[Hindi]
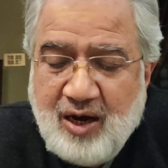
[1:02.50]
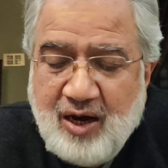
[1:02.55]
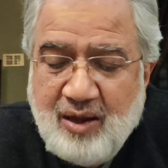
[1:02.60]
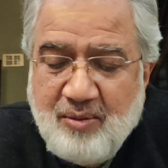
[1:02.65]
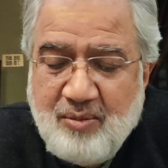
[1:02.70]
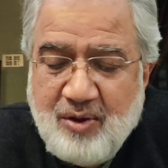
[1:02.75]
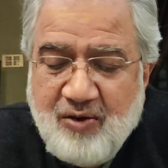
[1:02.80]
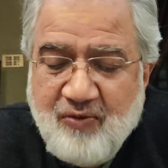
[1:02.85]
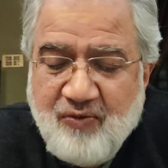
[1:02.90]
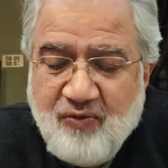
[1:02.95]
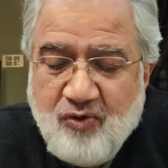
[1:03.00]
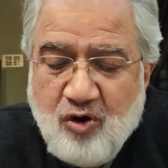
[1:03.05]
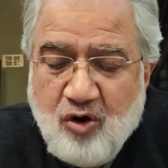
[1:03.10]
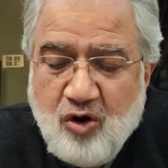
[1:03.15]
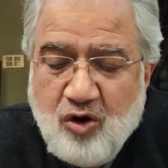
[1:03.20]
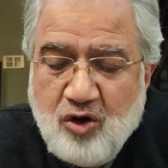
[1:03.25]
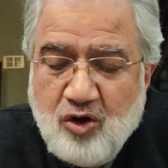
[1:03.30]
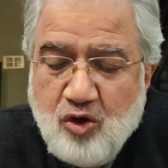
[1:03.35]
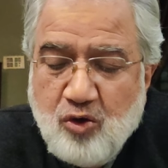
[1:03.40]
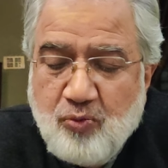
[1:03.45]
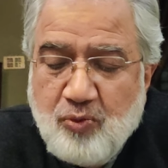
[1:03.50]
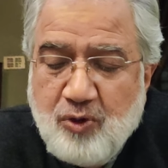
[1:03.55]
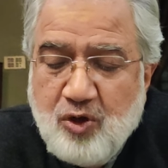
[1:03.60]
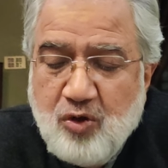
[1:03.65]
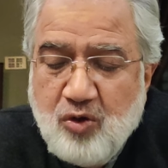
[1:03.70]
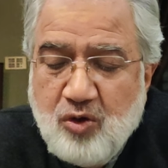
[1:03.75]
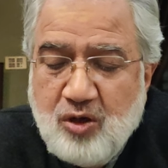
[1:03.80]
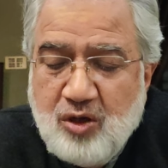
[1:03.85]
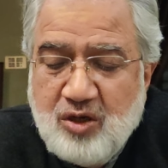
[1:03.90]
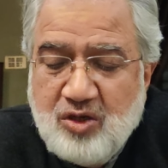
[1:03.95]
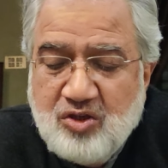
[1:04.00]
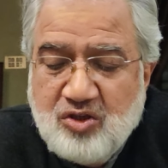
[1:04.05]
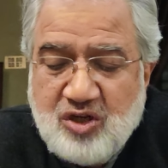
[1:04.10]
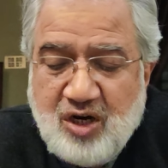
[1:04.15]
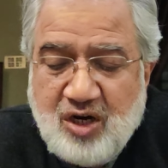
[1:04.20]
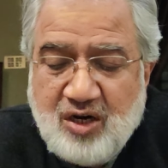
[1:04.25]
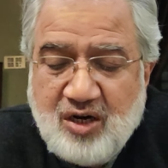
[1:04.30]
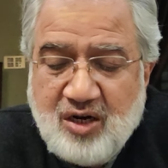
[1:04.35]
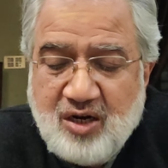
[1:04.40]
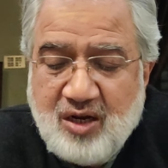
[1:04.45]
आईएमएफ और यूरोपीय यूनियन
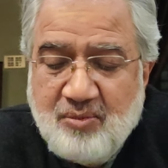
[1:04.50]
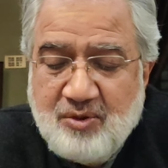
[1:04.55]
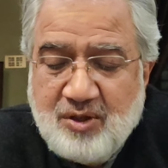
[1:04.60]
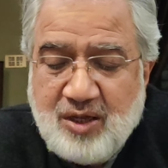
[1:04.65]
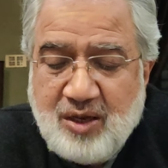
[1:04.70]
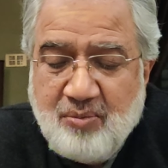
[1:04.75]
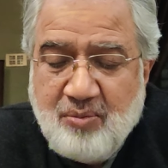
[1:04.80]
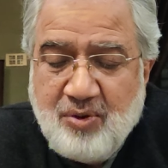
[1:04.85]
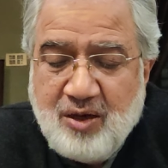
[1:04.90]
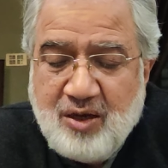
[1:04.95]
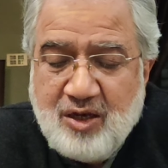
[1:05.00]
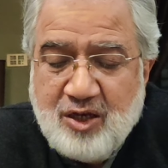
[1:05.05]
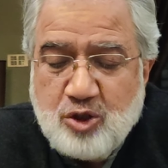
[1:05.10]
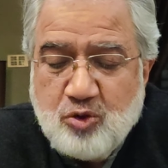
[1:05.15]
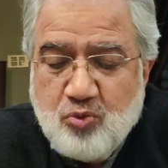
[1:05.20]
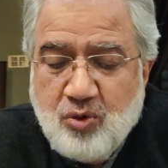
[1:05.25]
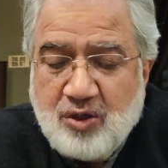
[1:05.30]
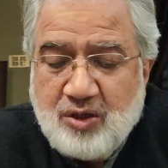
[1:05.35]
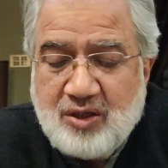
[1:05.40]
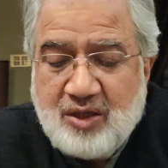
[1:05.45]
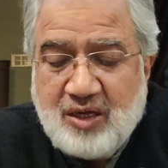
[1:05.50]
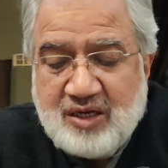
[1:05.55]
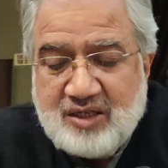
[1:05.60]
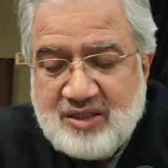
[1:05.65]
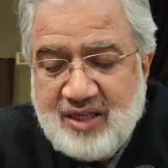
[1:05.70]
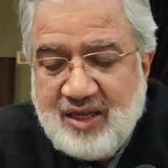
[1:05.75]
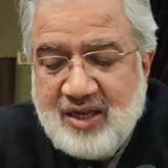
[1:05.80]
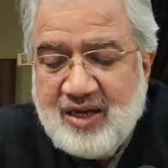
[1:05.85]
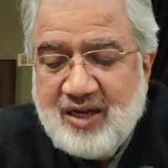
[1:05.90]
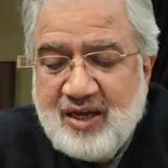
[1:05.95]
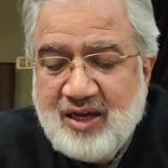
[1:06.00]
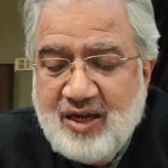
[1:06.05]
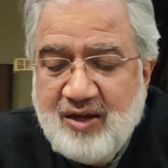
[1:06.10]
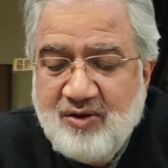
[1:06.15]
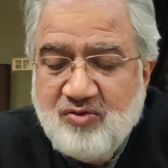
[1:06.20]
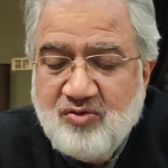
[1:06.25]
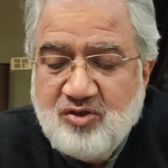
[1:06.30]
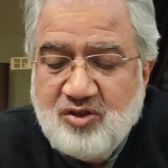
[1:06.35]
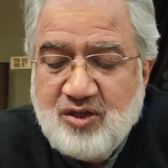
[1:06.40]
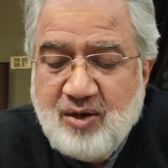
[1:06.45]
चार्टर के मुताबिक इस वक्त कर्ज देंगे
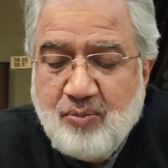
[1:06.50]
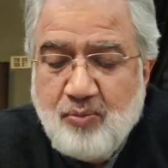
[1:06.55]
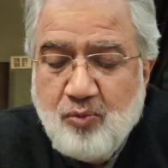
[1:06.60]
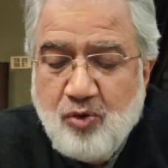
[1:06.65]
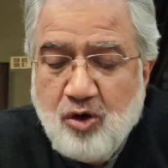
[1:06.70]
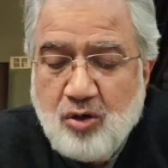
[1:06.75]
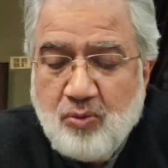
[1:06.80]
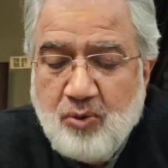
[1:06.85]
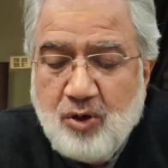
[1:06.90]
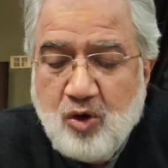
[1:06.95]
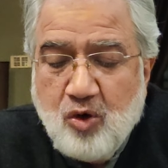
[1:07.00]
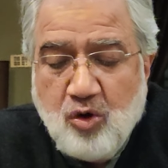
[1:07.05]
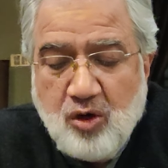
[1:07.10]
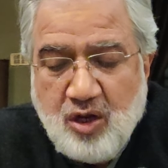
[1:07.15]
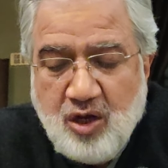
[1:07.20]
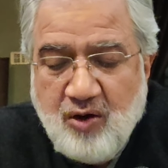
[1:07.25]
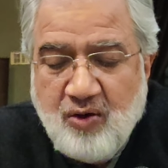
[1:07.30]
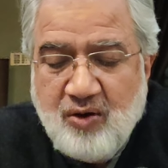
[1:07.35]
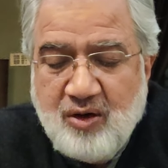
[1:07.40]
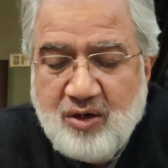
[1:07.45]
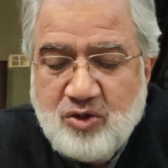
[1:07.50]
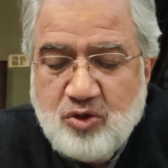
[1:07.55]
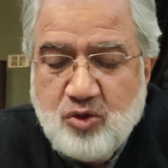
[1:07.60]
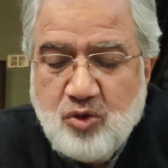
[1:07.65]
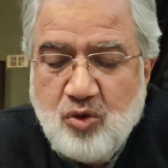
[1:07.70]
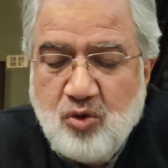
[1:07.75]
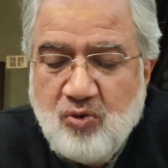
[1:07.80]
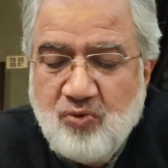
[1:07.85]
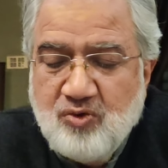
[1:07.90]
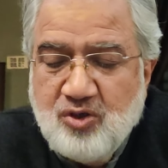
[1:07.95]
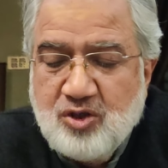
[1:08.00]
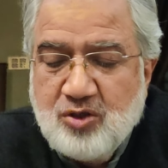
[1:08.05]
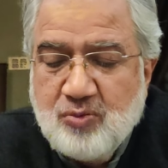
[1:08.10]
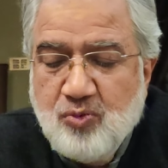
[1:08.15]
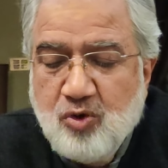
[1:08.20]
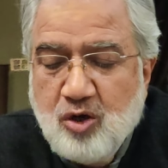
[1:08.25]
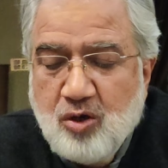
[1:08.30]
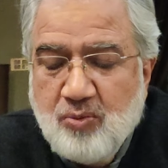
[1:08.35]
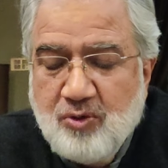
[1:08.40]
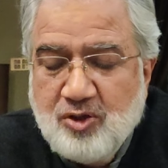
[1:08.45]
जब मुल्क में गुड गवर्नेंस हो
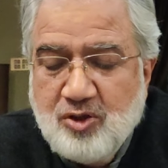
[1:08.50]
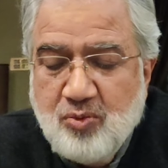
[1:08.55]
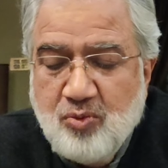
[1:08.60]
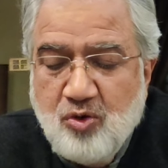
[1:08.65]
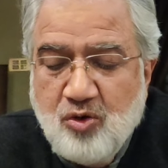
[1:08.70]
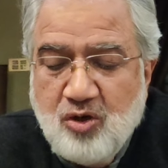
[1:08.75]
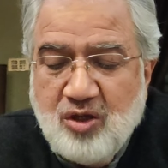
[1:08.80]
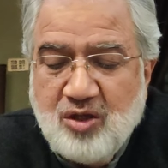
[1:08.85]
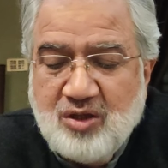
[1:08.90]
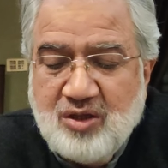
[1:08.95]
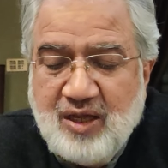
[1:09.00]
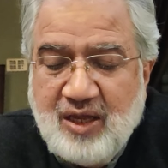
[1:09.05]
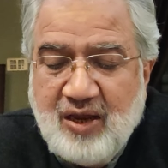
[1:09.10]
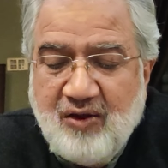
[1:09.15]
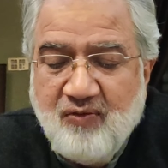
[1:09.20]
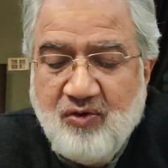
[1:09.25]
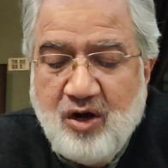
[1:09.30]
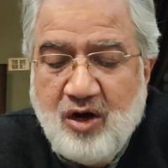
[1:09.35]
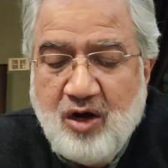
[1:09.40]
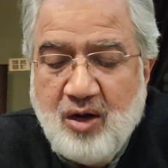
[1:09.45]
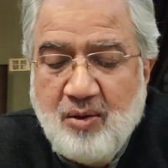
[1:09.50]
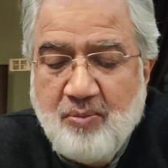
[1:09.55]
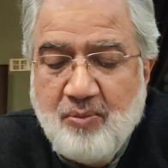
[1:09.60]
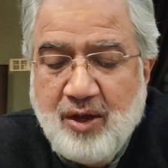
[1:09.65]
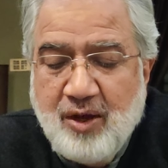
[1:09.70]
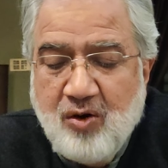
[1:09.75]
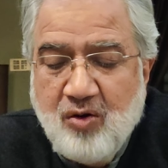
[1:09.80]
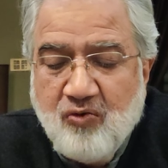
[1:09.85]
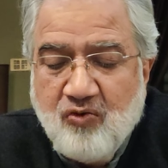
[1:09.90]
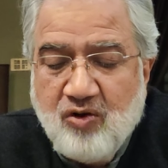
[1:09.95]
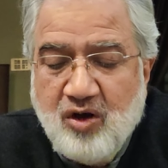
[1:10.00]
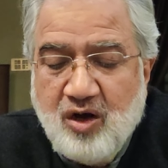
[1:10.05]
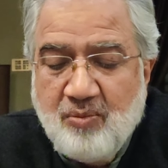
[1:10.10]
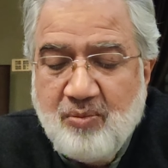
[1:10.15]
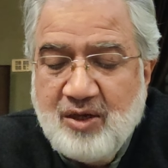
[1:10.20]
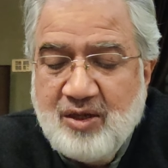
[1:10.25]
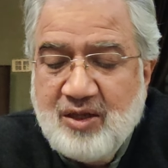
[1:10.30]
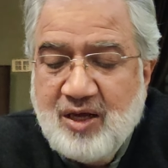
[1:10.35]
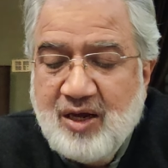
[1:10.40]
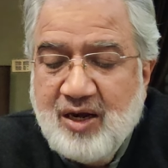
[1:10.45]
जिस मुल्क में जमहूरियत नहीं वहाँ बैन
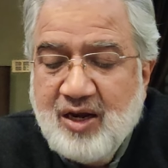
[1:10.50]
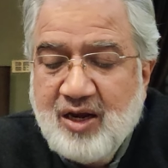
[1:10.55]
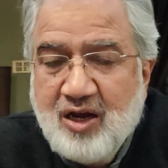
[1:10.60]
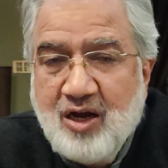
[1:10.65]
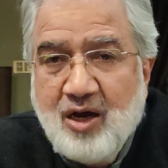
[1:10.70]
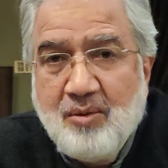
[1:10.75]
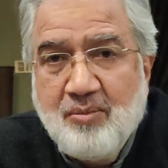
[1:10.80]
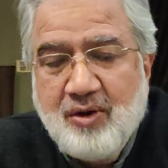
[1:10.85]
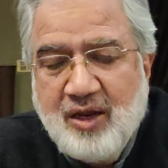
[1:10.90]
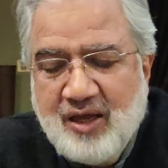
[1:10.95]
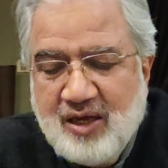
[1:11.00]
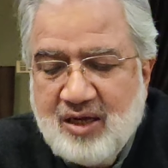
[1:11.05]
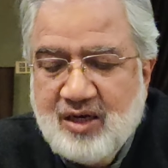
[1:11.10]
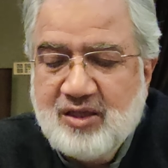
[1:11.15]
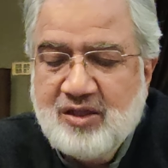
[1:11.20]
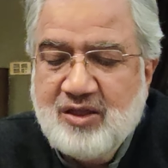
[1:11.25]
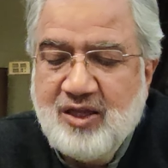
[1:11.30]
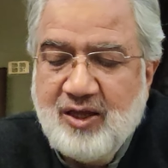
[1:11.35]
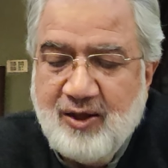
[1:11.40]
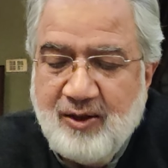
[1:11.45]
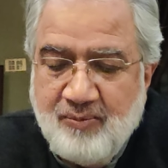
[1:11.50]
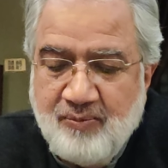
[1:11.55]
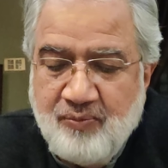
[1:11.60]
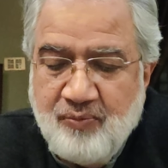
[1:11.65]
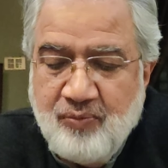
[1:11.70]
अवी इदारे काम नहीं करते